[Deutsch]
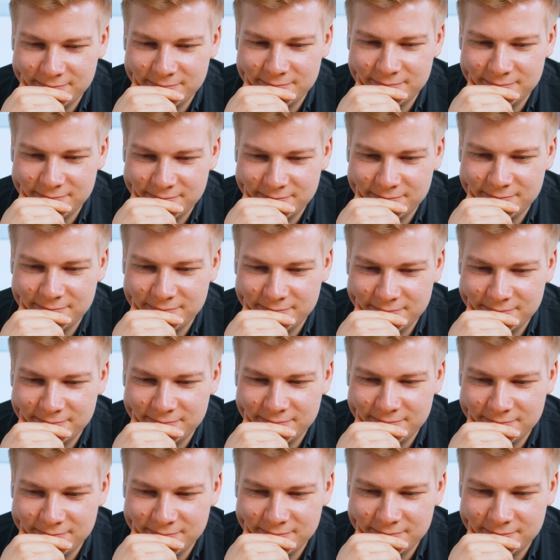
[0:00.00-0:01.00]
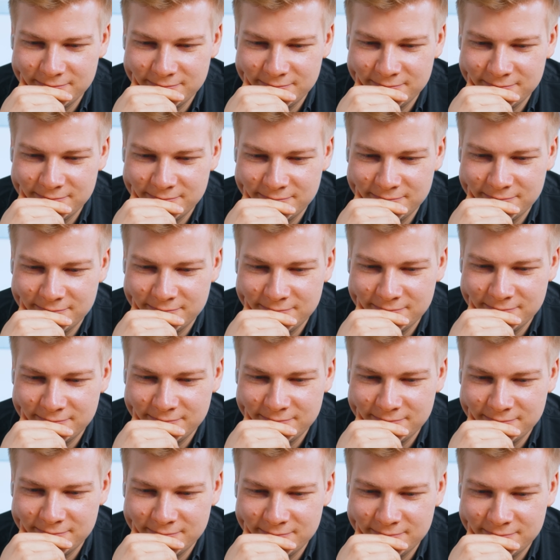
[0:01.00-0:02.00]
Und wa warum nicht, nicht? Also da, da
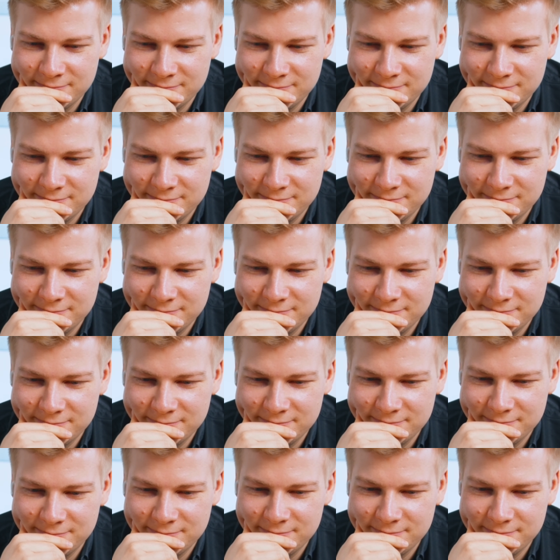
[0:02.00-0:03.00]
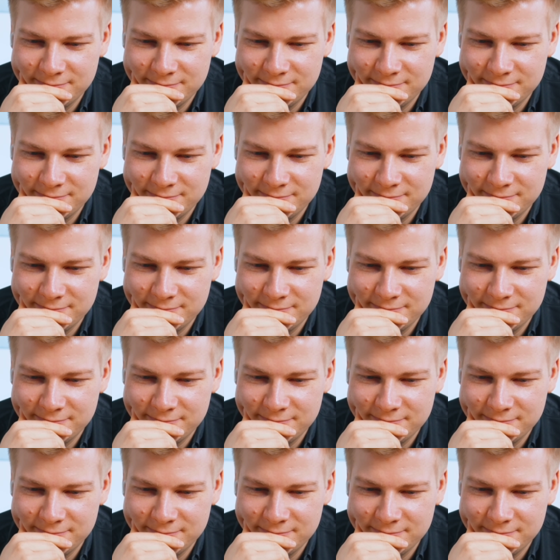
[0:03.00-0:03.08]
hilft natürlich auch